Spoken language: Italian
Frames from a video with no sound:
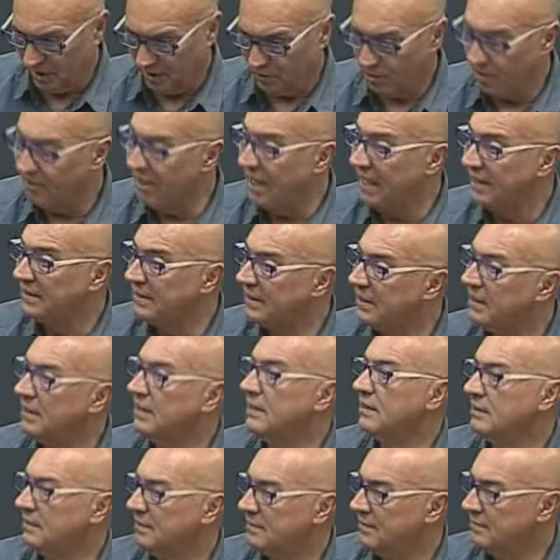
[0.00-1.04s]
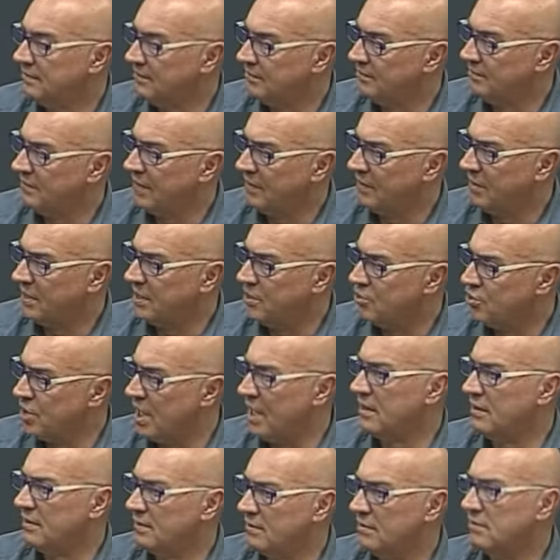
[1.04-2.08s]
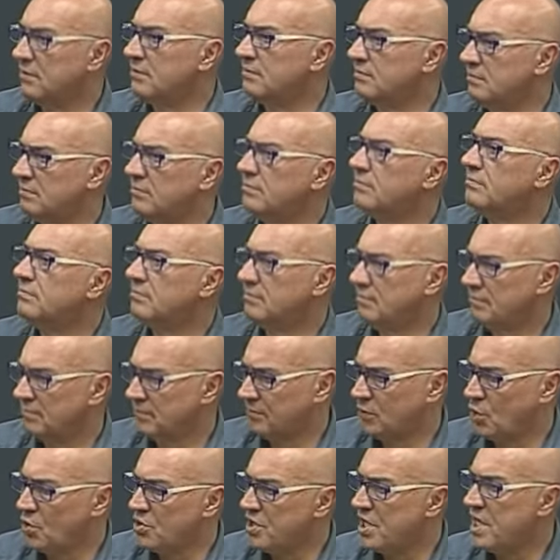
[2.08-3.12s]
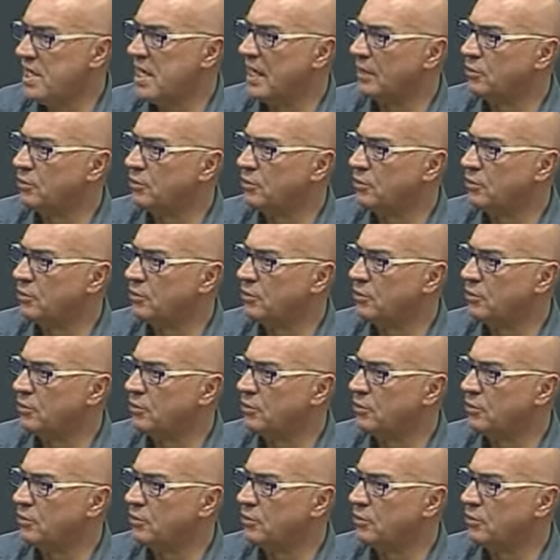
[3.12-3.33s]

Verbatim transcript: avanti, mm-hmm. avete già consegnato sì.